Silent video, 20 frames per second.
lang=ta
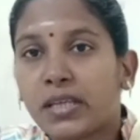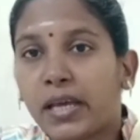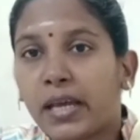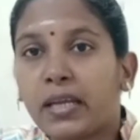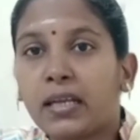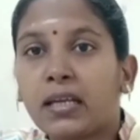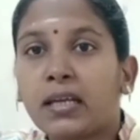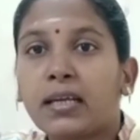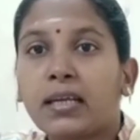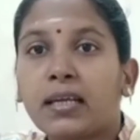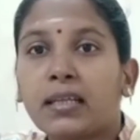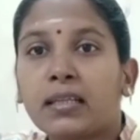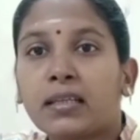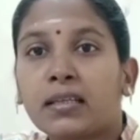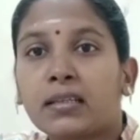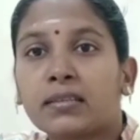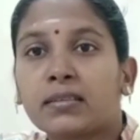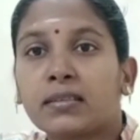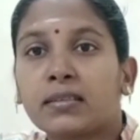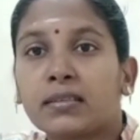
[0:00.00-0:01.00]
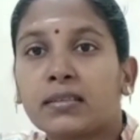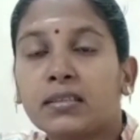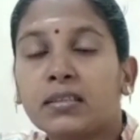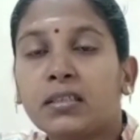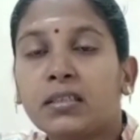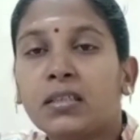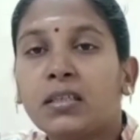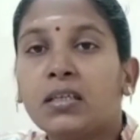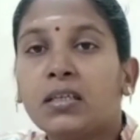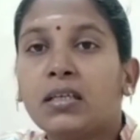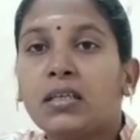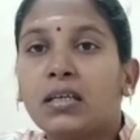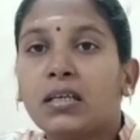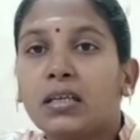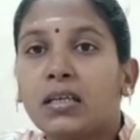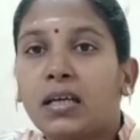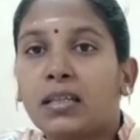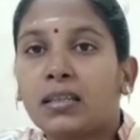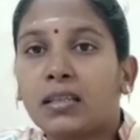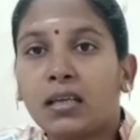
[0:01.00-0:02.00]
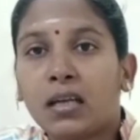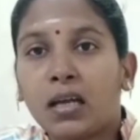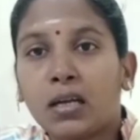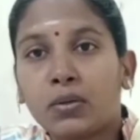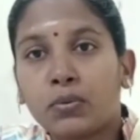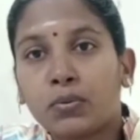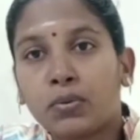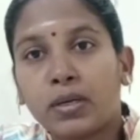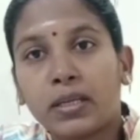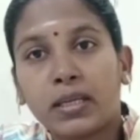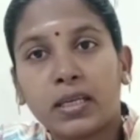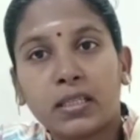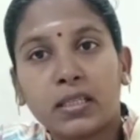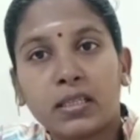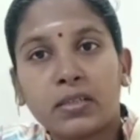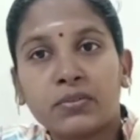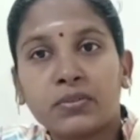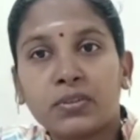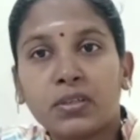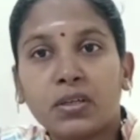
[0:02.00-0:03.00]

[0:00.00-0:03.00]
சைனாலேயே தான் இருந்தது அந்த நாட்டுக்குள்ளேயே தான் வந்து